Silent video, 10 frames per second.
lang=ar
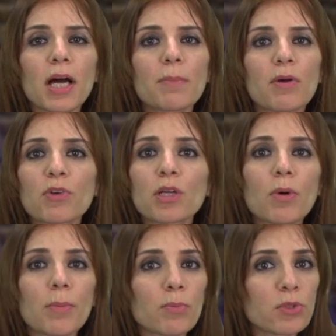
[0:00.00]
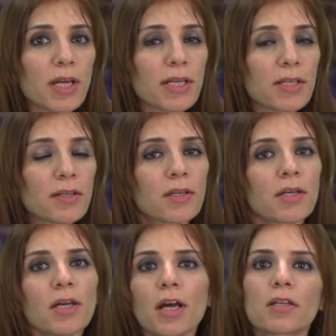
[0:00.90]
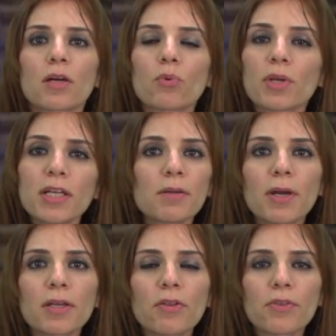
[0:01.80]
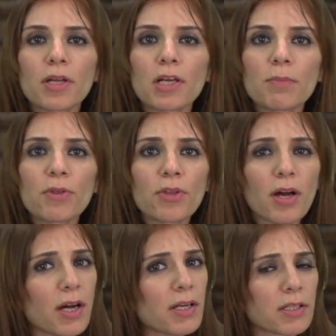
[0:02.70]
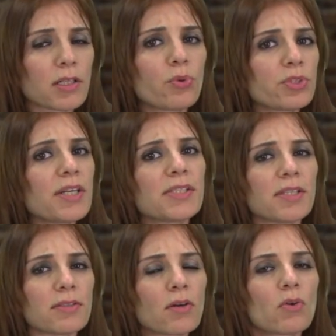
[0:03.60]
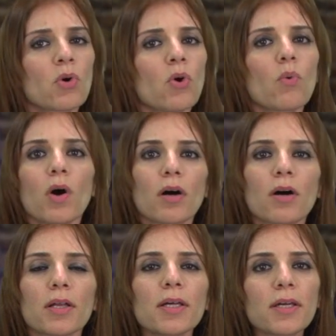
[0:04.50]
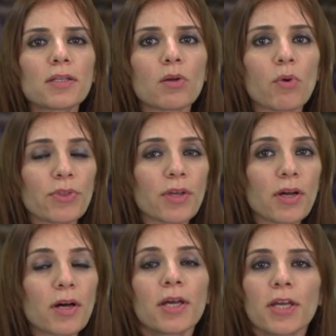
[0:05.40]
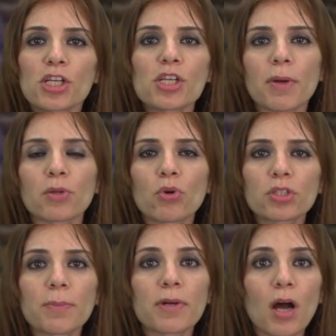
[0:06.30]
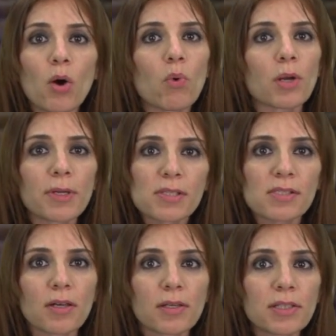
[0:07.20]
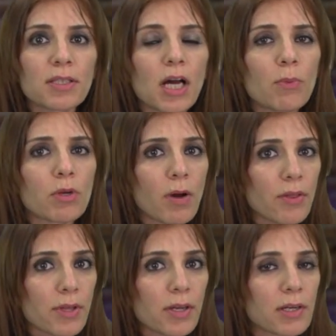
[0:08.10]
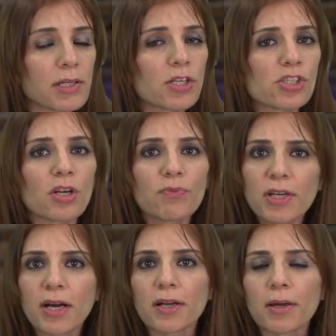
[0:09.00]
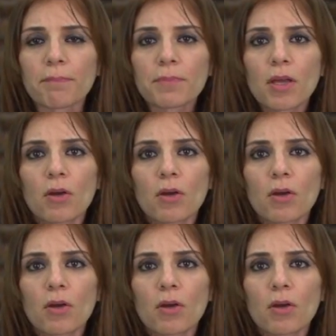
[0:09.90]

العامة في الأمم المتحدة أنه لا ينبغي النظر إلى الميثاق على أنه تهديد وقال إن الوثيقة يجب أن تعتبر أول منصة للتعامل مع ظاهرة الهجرة في العالم